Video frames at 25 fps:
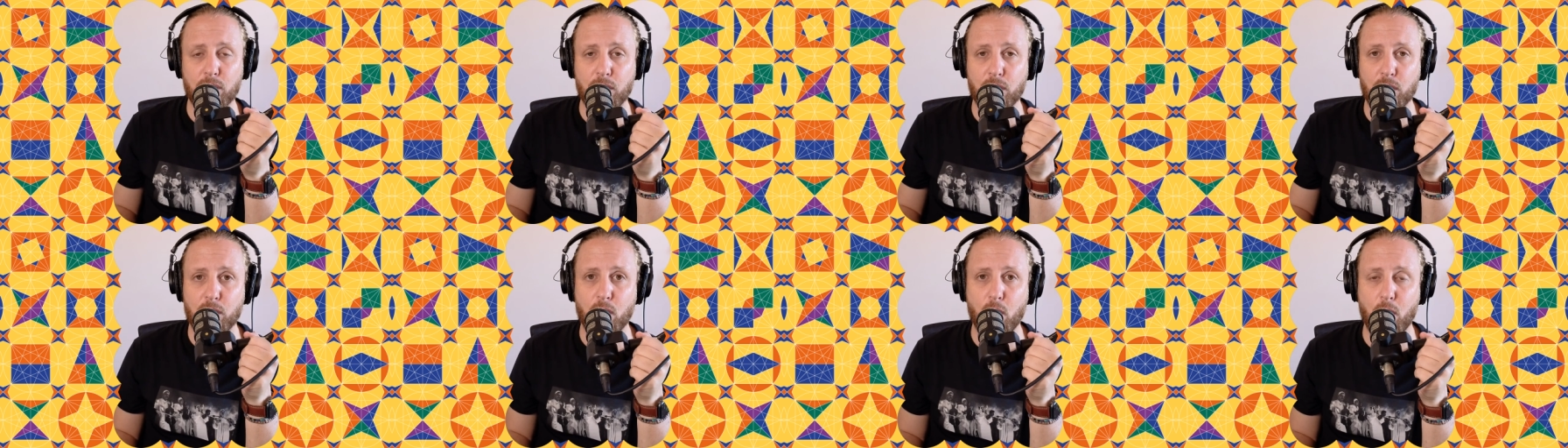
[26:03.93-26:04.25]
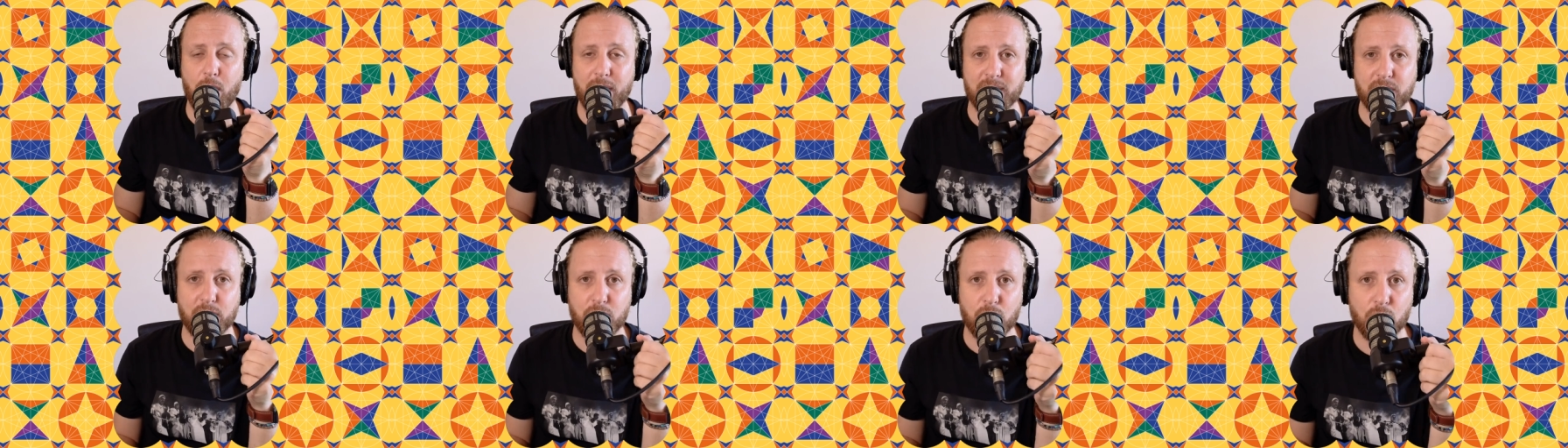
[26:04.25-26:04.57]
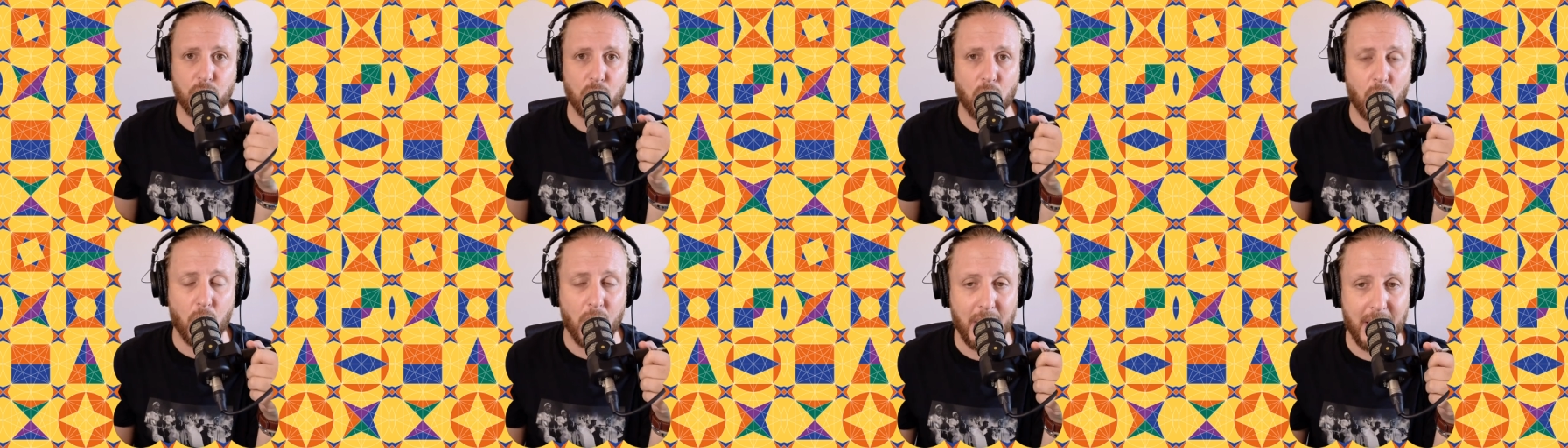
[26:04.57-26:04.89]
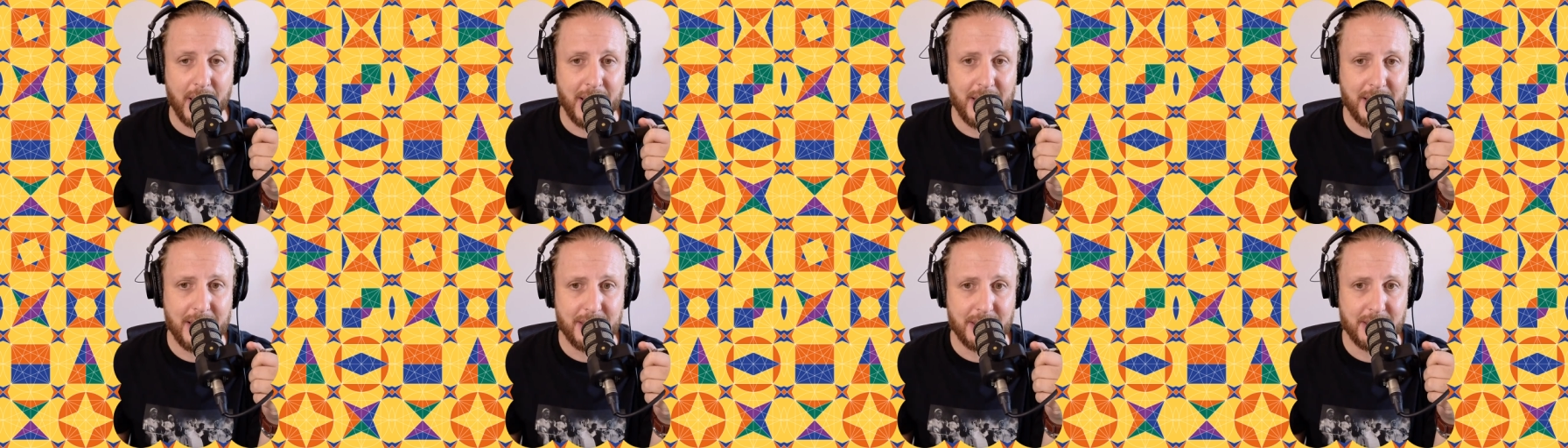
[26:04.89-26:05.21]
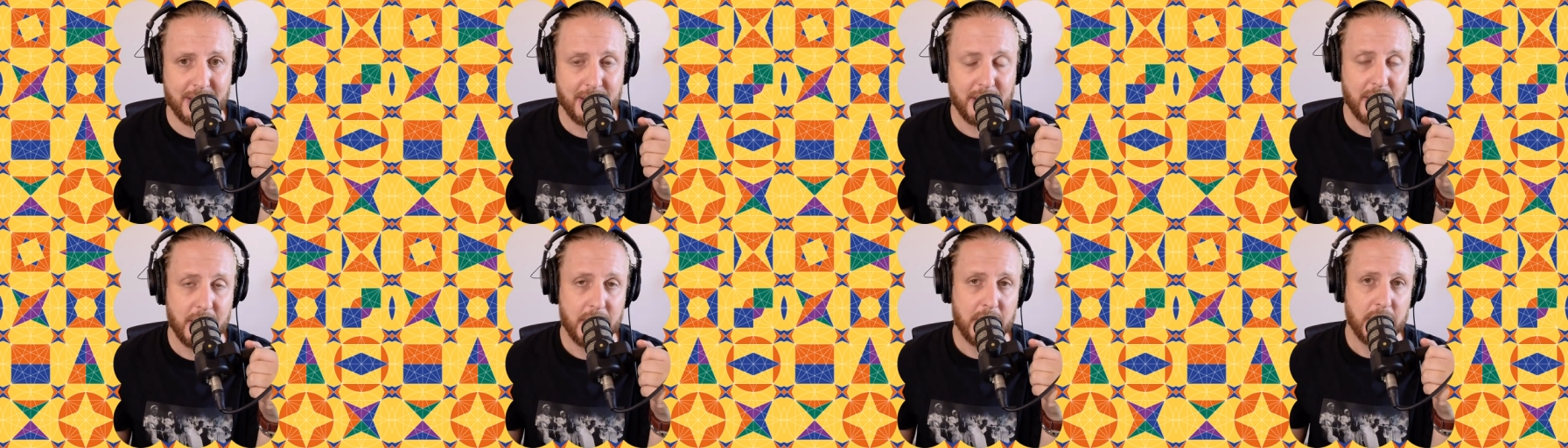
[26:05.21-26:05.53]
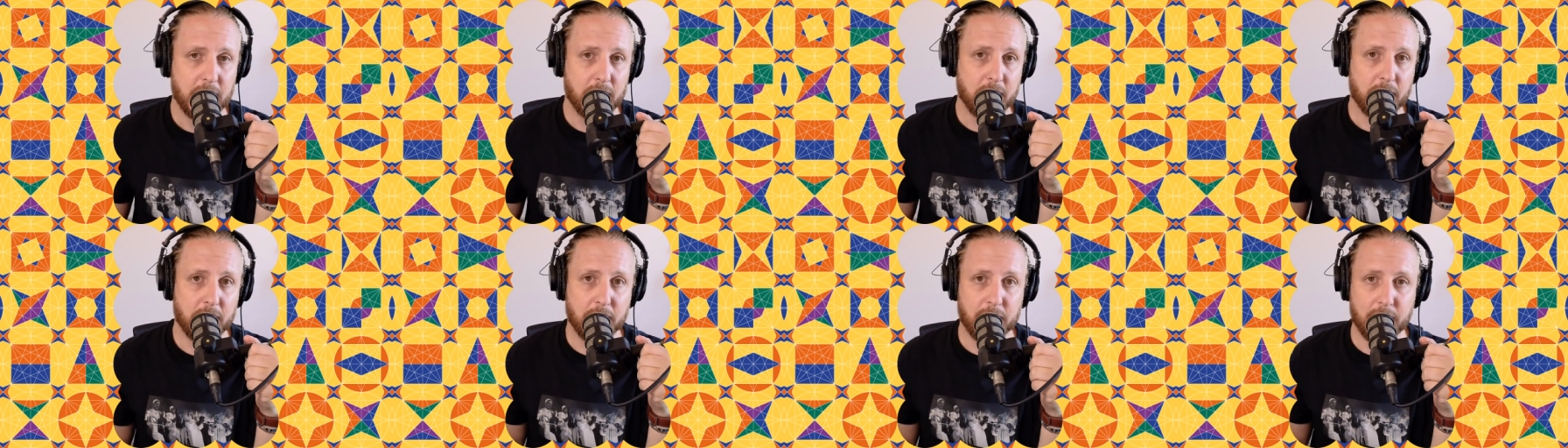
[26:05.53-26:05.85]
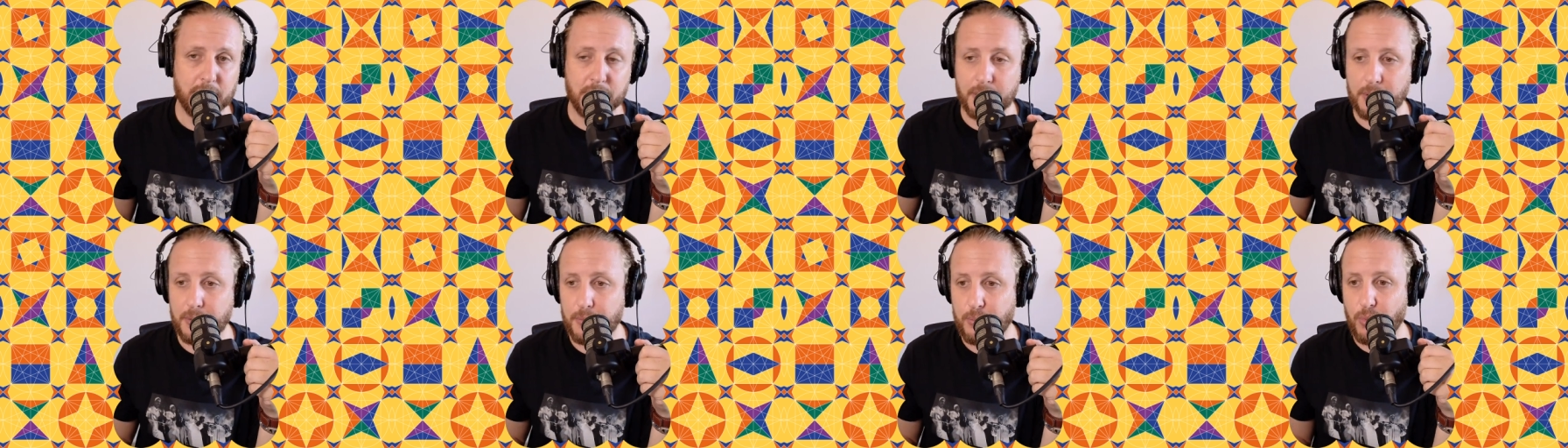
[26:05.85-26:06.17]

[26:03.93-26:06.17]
Quest 3S euh,